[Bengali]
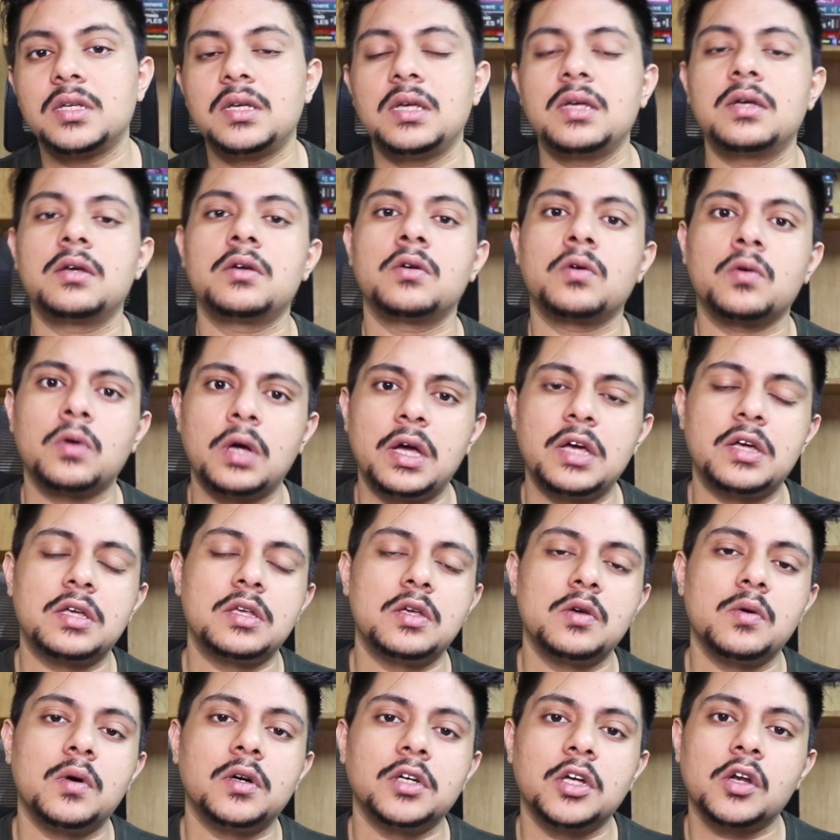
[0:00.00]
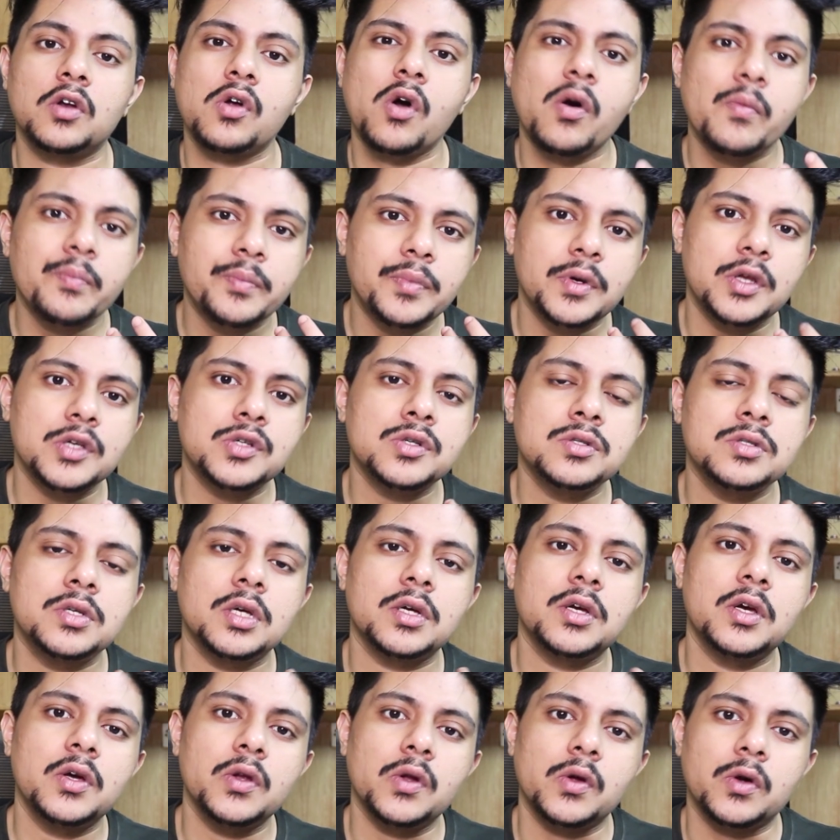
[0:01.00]
কি কিওয়ার্ডের
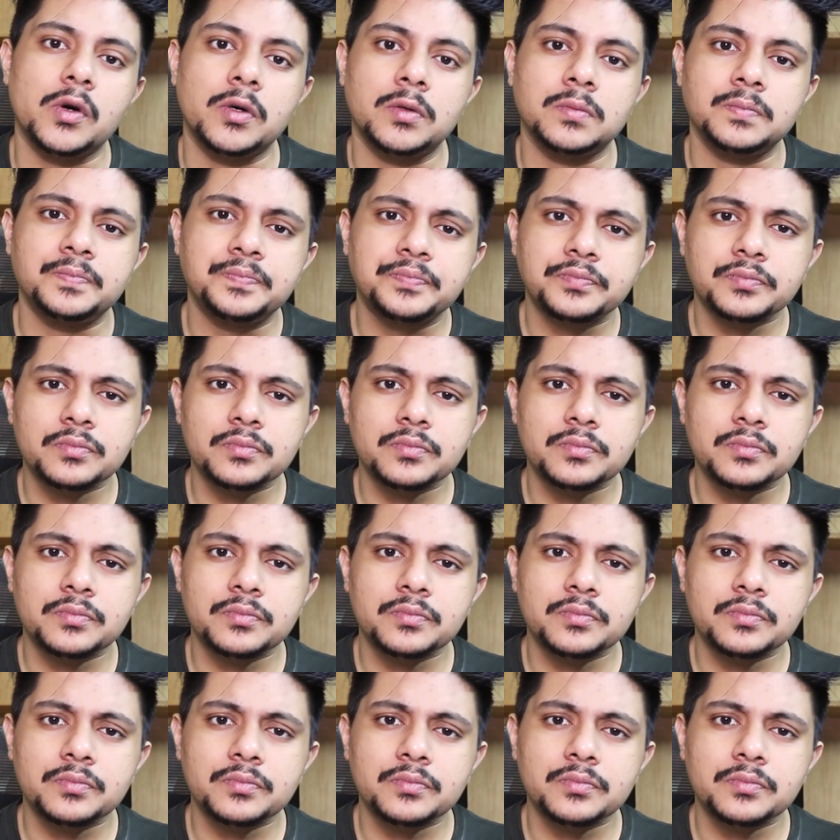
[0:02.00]
কম্পিটিশনটা কীরকম